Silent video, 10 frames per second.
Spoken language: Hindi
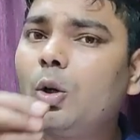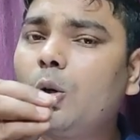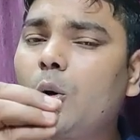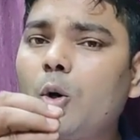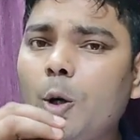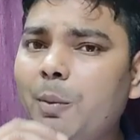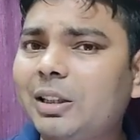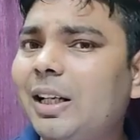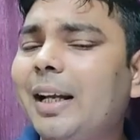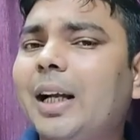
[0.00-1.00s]
तो लोगों को
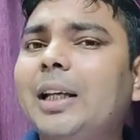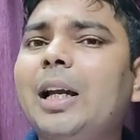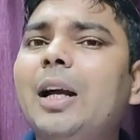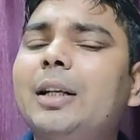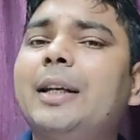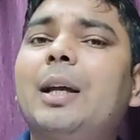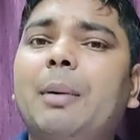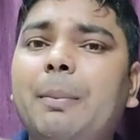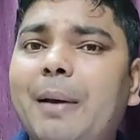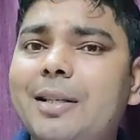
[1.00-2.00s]
पता रहेगा कि हाँ ठीक
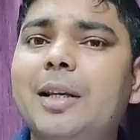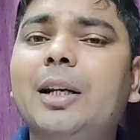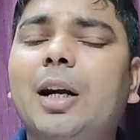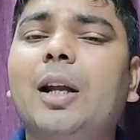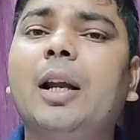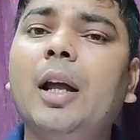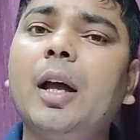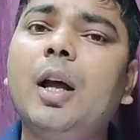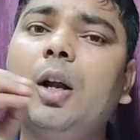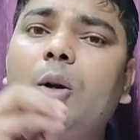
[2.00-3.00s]
है भाई पैसा
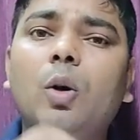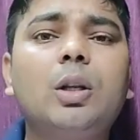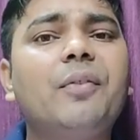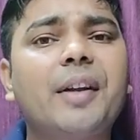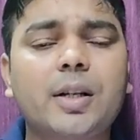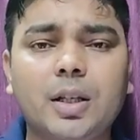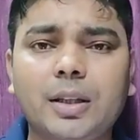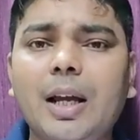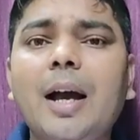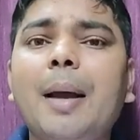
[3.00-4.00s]
निकालने
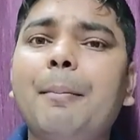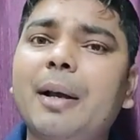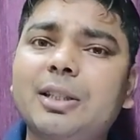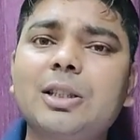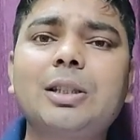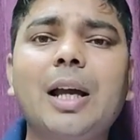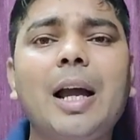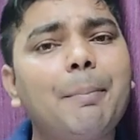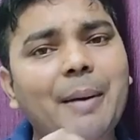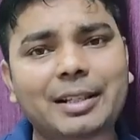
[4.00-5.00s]
नोटिफिकेशन दिया है मैसेज दिया
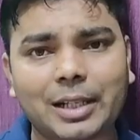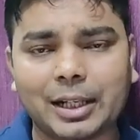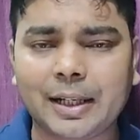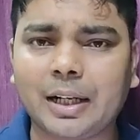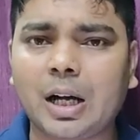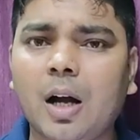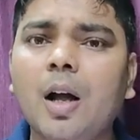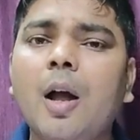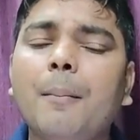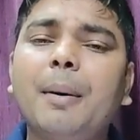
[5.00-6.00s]
है पैसा लेने का
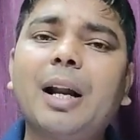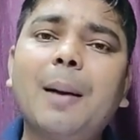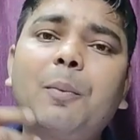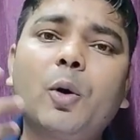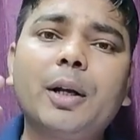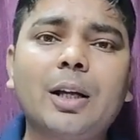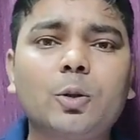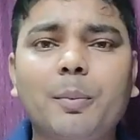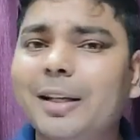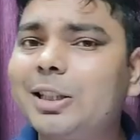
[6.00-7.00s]
पर आप कोई ना
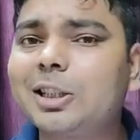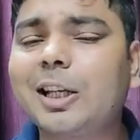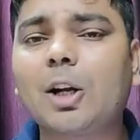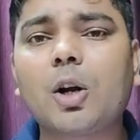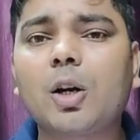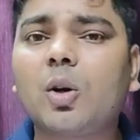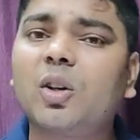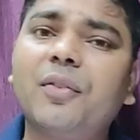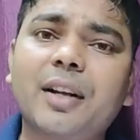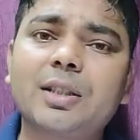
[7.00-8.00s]
तो मैसेज दे रहे हो ना
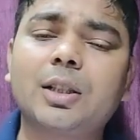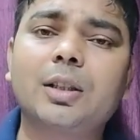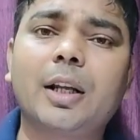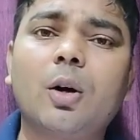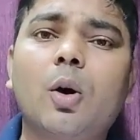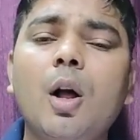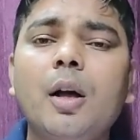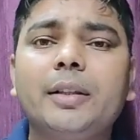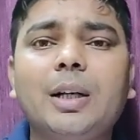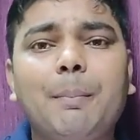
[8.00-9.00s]
नोटिफिकेशन दे रहे हो
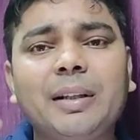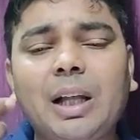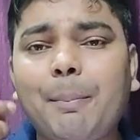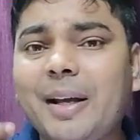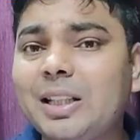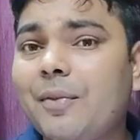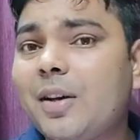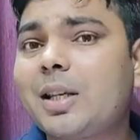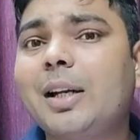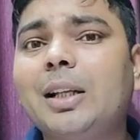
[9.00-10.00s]
जब बंदा पैसा
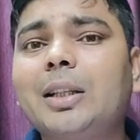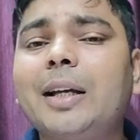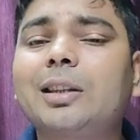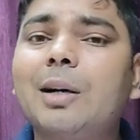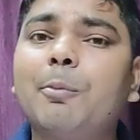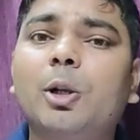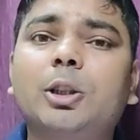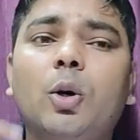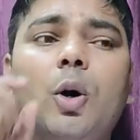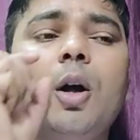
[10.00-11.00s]
फंसा लेता है तब
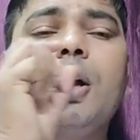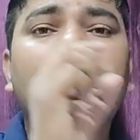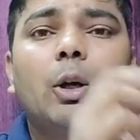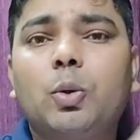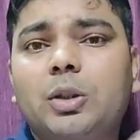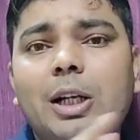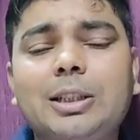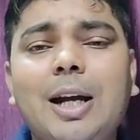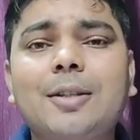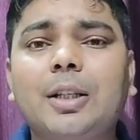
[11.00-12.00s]
बोलते हो कि उसका
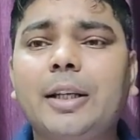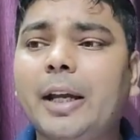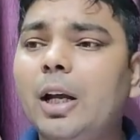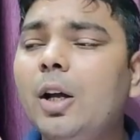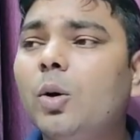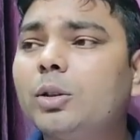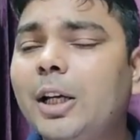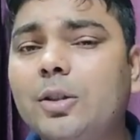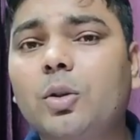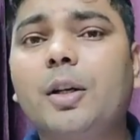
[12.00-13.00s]
चार्ज चाहिए
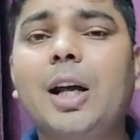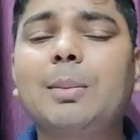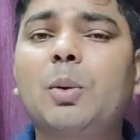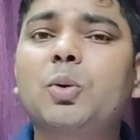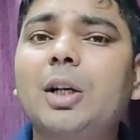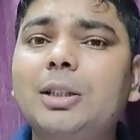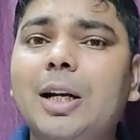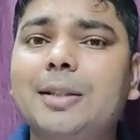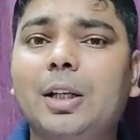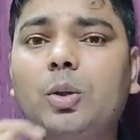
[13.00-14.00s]
छह सौ निन्यानवे उसका
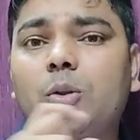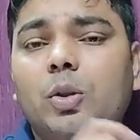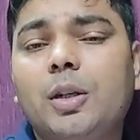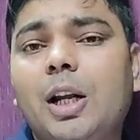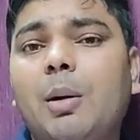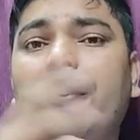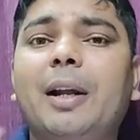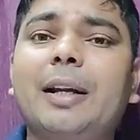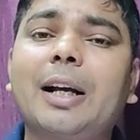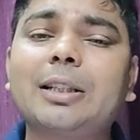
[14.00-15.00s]
चार्ज चाहिए दो सौ निन्यानवे
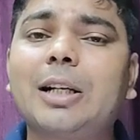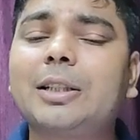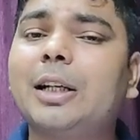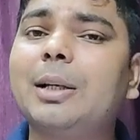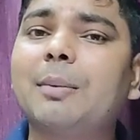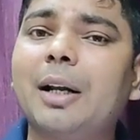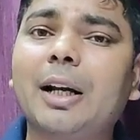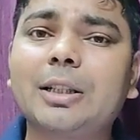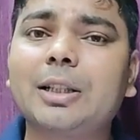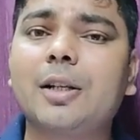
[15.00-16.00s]
फलाने का चार्ज चाहिए
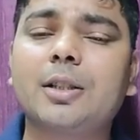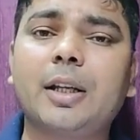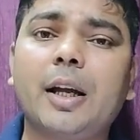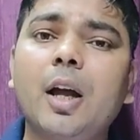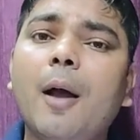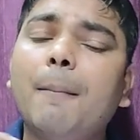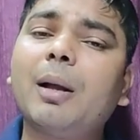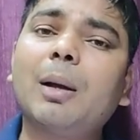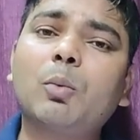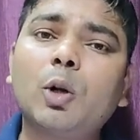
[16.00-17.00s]
ढिमकाने का चार्ज चाहिए
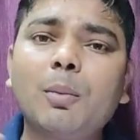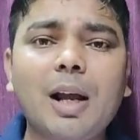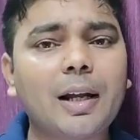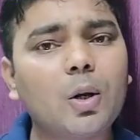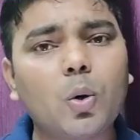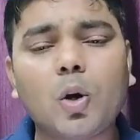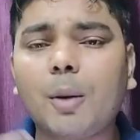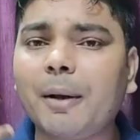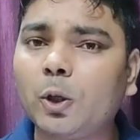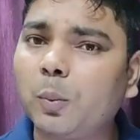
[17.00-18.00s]
मतलब कुल मिला के लोगों
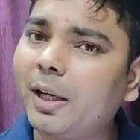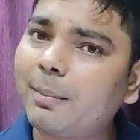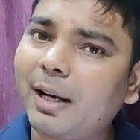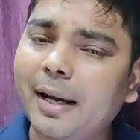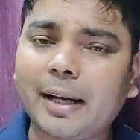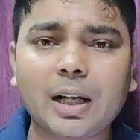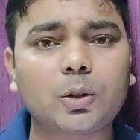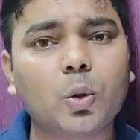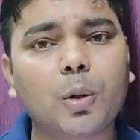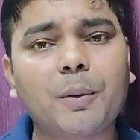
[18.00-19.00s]
का मेन्यूप्लेट बनाने
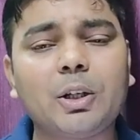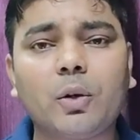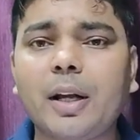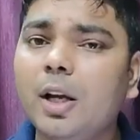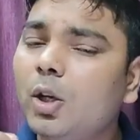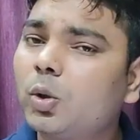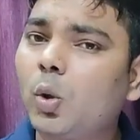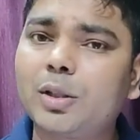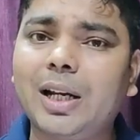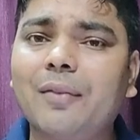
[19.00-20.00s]
का तौर पे इन्होंने
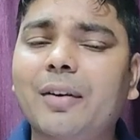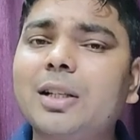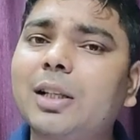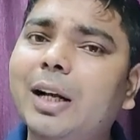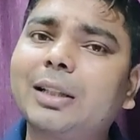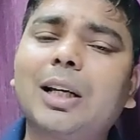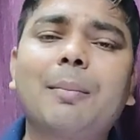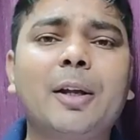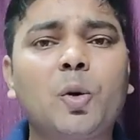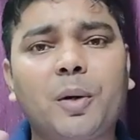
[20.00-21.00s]
सोच लिया फ्रेंड्स
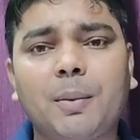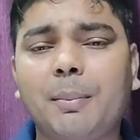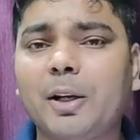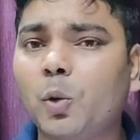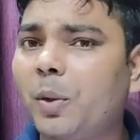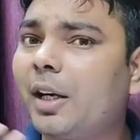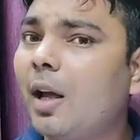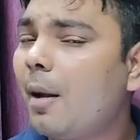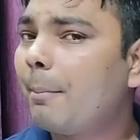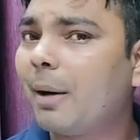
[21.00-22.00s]
लगातार मेन्यूप्लेट पे
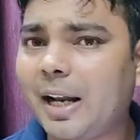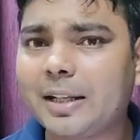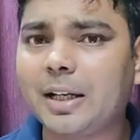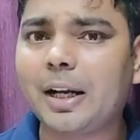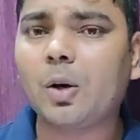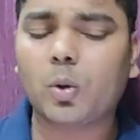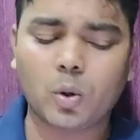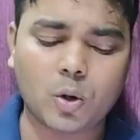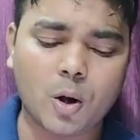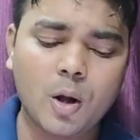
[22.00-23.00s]
मेन्यूप्लेट बनाए जा रहे हैं
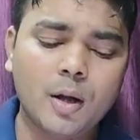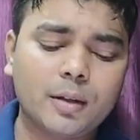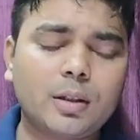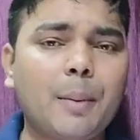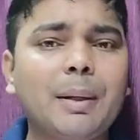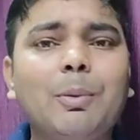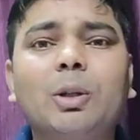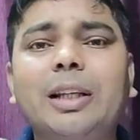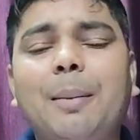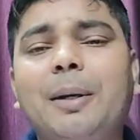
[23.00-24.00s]
लोगों को कभी
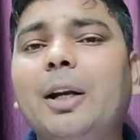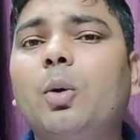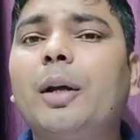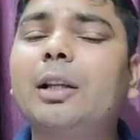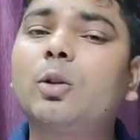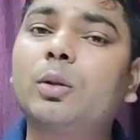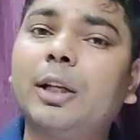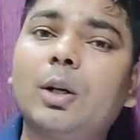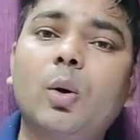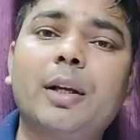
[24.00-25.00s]
बोलते हैं अपडेट हो गया तो
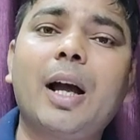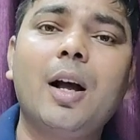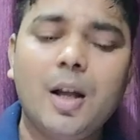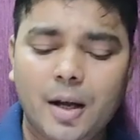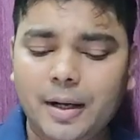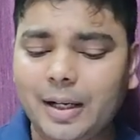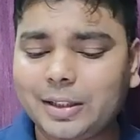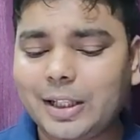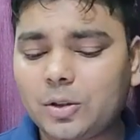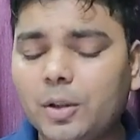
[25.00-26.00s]
ठीक हो गया अरे
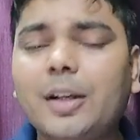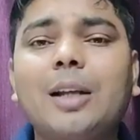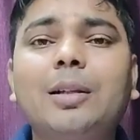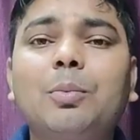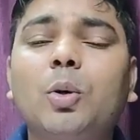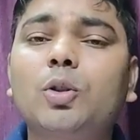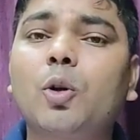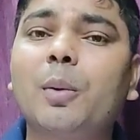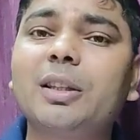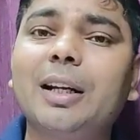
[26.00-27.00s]
यार छह सौ निन्यानवे जब दो
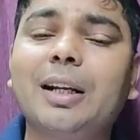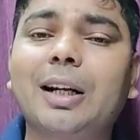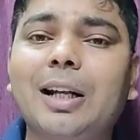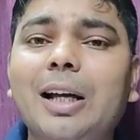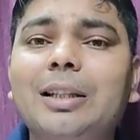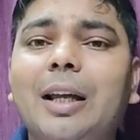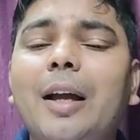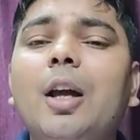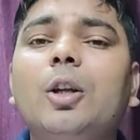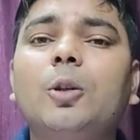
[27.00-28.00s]
सौ बंदे ने कटा
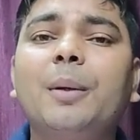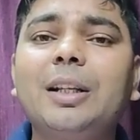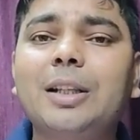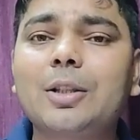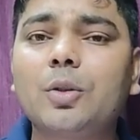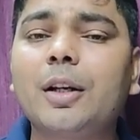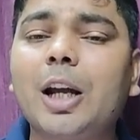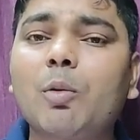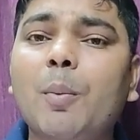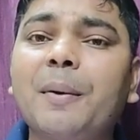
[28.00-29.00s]
दिए तो भैया छह सौ
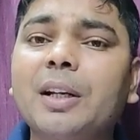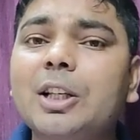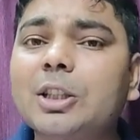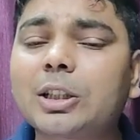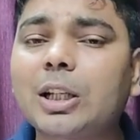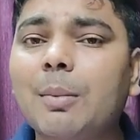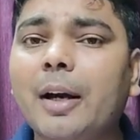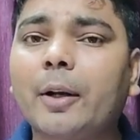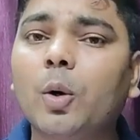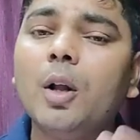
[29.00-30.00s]
निन्यानवे फिर किस चीज के
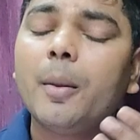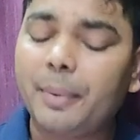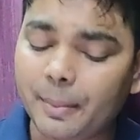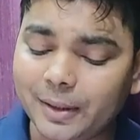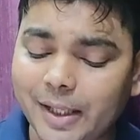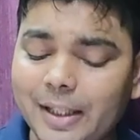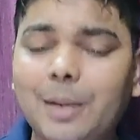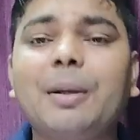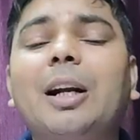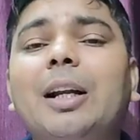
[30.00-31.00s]
मांग रहे हो फिर बंदा
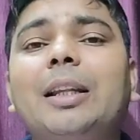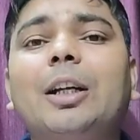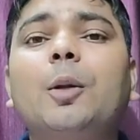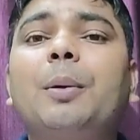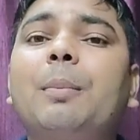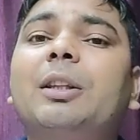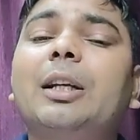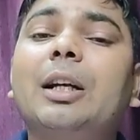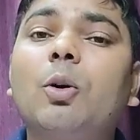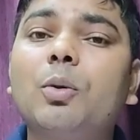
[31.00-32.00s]
ये भी कटा देगा तो फिर
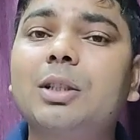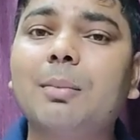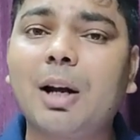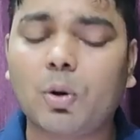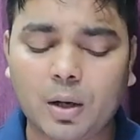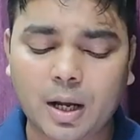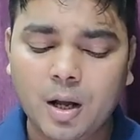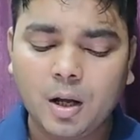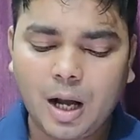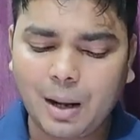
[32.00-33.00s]
पता नहीं कौन से मांगोगे
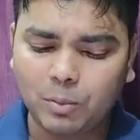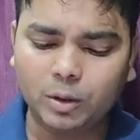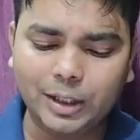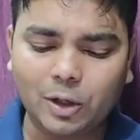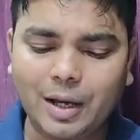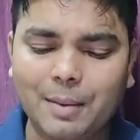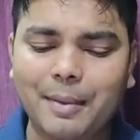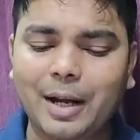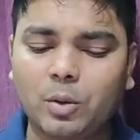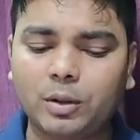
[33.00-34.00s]
आप खुद देख लो यार
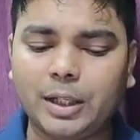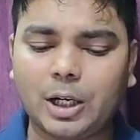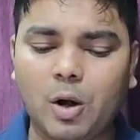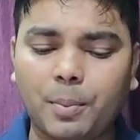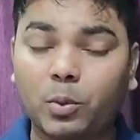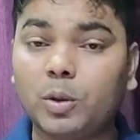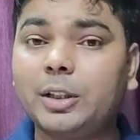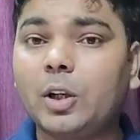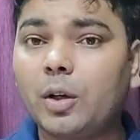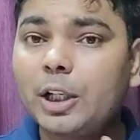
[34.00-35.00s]
मैं खुद देख रहा हूँ आप
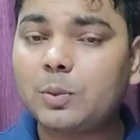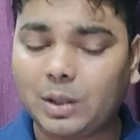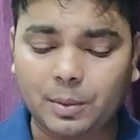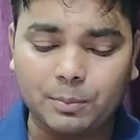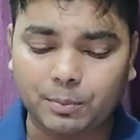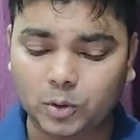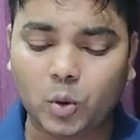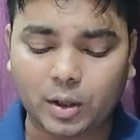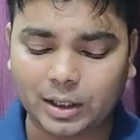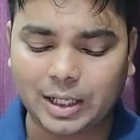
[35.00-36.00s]
खुद देख लो डिस्प्ले में
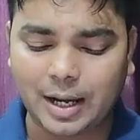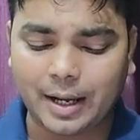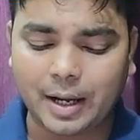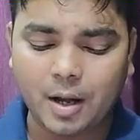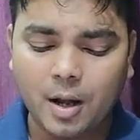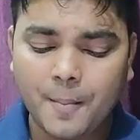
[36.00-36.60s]
शो कर दिया है